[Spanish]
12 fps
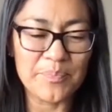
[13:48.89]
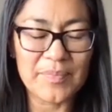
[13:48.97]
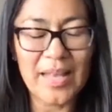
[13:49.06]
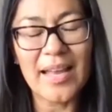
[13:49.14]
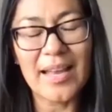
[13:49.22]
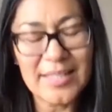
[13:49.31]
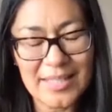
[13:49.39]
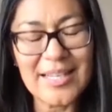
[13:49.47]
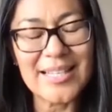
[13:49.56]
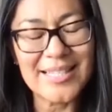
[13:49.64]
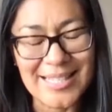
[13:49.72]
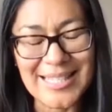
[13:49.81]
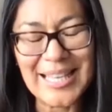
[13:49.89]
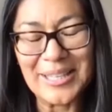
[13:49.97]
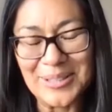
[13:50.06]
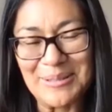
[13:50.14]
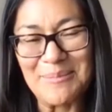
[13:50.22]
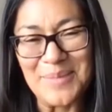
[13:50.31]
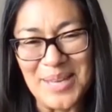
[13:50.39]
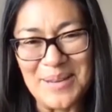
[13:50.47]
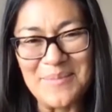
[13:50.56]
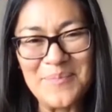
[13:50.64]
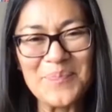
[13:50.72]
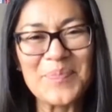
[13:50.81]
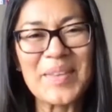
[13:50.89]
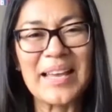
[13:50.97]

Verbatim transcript: eh, es necesario también